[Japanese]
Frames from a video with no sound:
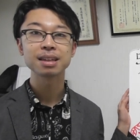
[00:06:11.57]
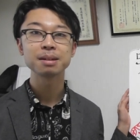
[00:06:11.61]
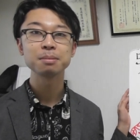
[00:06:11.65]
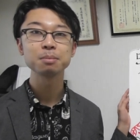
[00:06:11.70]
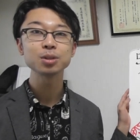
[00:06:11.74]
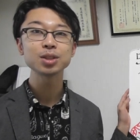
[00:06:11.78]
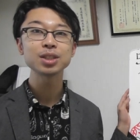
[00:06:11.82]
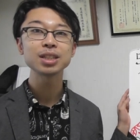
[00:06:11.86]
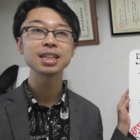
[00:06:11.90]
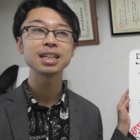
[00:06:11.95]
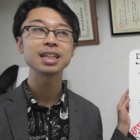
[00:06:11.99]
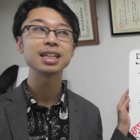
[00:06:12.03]

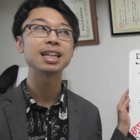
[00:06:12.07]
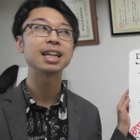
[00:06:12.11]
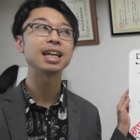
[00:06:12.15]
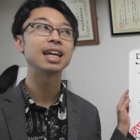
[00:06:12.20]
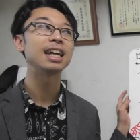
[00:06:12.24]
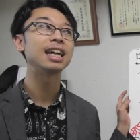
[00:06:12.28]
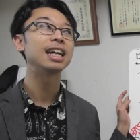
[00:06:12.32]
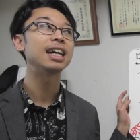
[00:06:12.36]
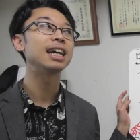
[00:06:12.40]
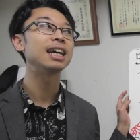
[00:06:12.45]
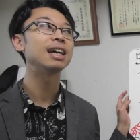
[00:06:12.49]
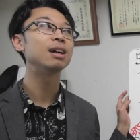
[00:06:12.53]
もし、
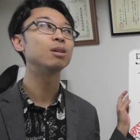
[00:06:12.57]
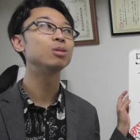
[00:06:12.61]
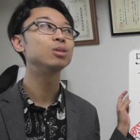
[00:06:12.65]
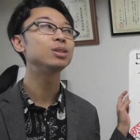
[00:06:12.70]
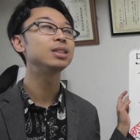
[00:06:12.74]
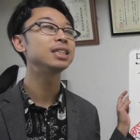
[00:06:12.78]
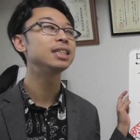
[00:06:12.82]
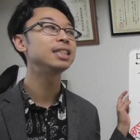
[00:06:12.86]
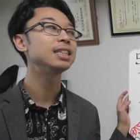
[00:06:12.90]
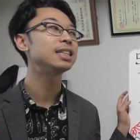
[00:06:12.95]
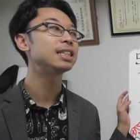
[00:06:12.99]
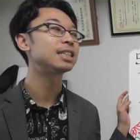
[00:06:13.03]
えー、お
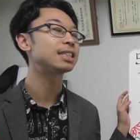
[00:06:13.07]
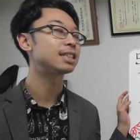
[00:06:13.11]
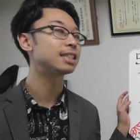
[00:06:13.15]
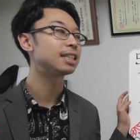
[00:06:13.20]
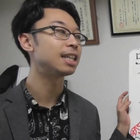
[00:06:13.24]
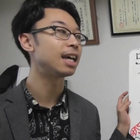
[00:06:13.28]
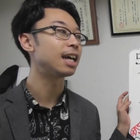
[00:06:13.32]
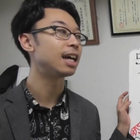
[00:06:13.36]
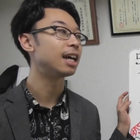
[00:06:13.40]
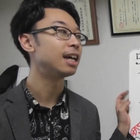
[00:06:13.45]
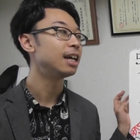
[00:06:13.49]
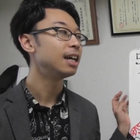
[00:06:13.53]
家にです
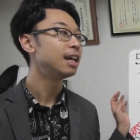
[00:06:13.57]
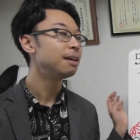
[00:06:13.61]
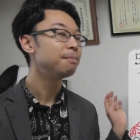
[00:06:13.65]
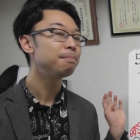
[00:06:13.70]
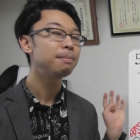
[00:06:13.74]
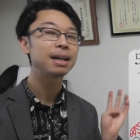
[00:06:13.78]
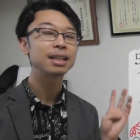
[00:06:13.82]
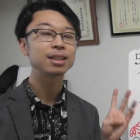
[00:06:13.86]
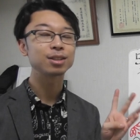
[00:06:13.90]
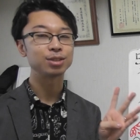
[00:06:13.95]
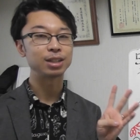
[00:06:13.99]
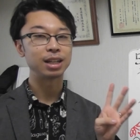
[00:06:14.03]
ね、
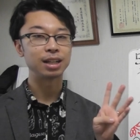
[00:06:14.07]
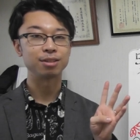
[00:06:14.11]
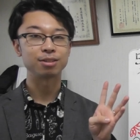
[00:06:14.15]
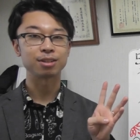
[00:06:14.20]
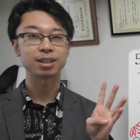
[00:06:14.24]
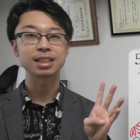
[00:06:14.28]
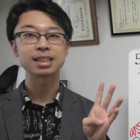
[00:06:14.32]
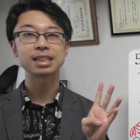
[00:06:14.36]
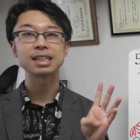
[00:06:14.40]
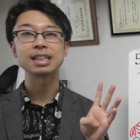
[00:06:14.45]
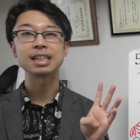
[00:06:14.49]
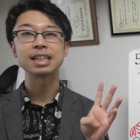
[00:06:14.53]
パートナーの
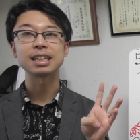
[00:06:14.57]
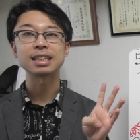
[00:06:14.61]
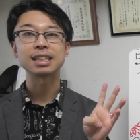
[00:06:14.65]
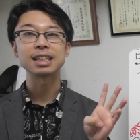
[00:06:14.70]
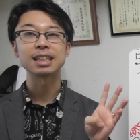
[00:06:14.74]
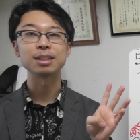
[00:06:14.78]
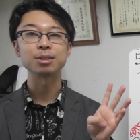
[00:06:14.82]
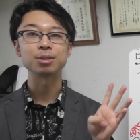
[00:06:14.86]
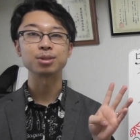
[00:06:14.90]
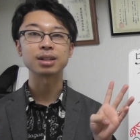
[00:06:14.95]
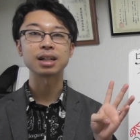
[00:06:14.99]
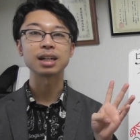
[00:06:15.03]
方であっ
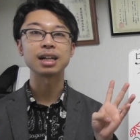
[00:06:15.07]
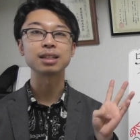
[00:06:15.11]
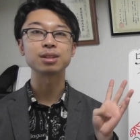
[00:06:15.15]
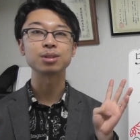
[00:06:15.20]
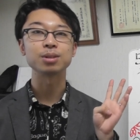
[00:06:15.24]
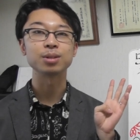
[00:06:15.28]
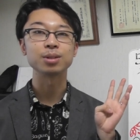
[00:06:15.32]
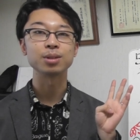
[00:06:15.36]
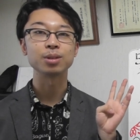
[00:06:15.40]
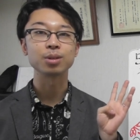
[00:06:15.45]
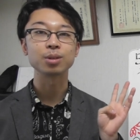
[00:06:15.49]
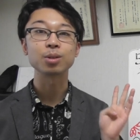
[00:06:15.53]
たりとか、あ
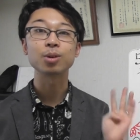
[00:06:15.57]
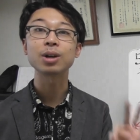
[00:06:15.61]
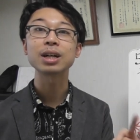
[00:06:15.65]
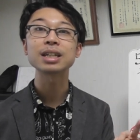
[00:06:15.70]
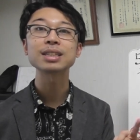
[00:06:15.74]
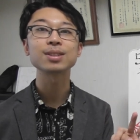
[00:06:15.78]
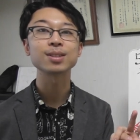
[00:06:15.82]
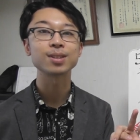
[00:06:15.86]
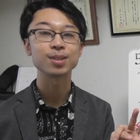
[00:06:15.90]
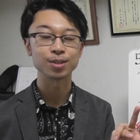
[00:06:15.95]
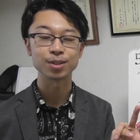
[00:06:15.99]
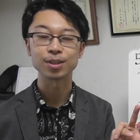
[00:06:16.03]
とご
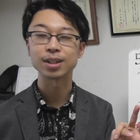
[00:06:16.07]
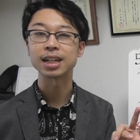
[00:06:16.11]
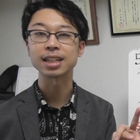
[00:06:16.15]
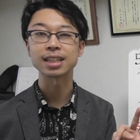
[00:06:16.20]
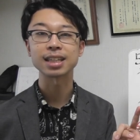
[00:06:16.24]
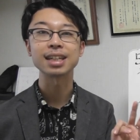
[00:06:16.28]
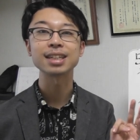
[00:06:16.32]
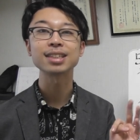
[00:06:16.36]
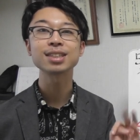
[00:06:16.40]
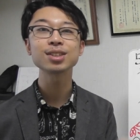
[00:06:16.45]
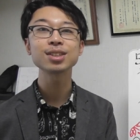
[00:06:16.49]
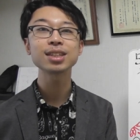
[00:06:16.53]
家族の方、
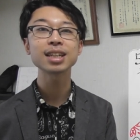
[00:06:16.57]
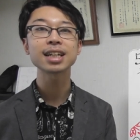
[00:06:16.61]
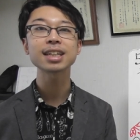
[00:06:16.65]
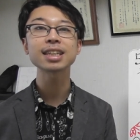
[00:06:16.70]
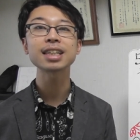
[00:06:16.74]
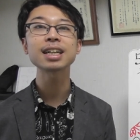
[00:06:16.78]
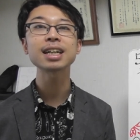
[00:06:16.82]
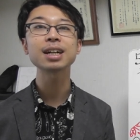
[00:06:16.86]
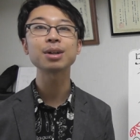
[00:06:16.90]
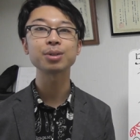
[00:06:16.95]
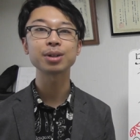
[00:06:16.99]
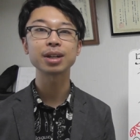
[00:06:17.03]
そういった
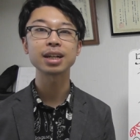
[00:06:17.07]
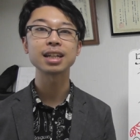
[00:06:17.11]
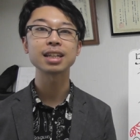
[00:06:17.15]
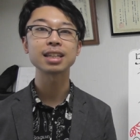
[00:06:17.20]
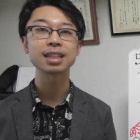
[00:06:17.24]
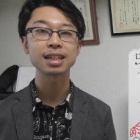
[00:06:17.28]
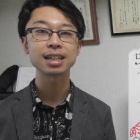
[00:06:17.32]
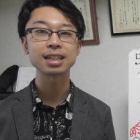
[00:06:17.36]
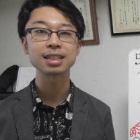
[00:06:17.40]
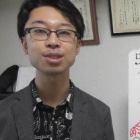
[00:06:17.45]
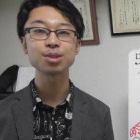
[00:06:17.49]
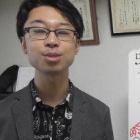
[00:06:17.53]
方がおられ
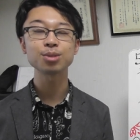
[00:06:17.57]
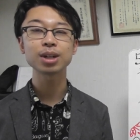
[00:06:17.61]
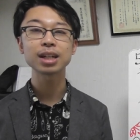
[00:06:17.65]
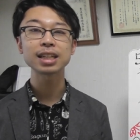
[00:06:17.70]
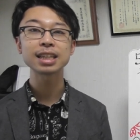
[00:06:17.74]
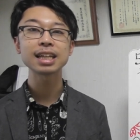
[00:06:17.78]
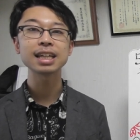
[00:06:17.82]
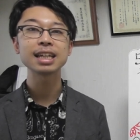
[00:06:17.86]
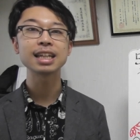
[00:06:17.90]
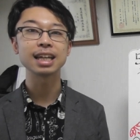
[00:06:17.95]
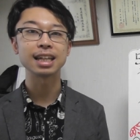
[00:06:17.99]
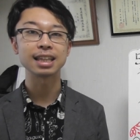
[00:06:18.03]
たら、その
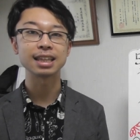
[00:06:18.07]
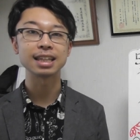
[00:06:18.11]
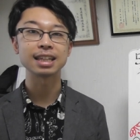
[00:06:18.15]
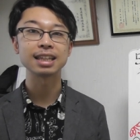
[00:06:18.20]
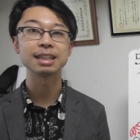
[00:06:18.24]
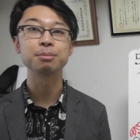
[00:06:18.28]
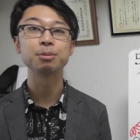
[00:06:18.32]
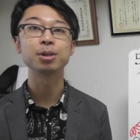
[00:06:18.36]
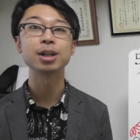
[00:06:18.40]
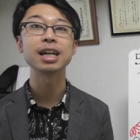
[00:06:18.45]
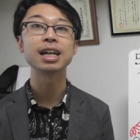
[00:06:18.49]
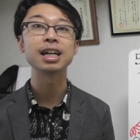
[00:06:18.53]
方にやって
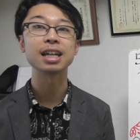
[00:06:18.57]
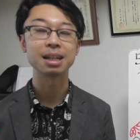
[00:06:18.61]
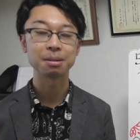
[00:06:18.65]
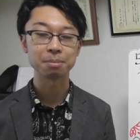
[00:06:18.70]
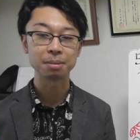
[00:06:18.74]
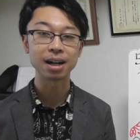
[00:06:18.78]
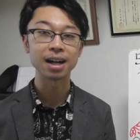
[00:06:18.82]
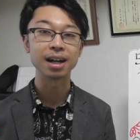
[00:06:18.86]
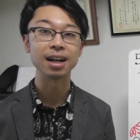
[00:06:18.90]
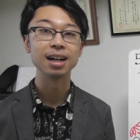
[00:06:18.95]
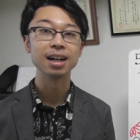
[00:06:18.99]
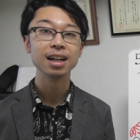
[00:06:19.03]
もらえれ
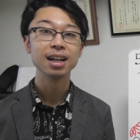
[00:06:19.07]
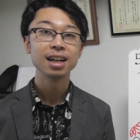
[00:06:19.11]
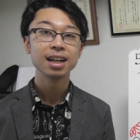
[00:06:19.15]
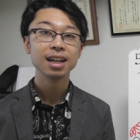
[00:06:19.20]
ば、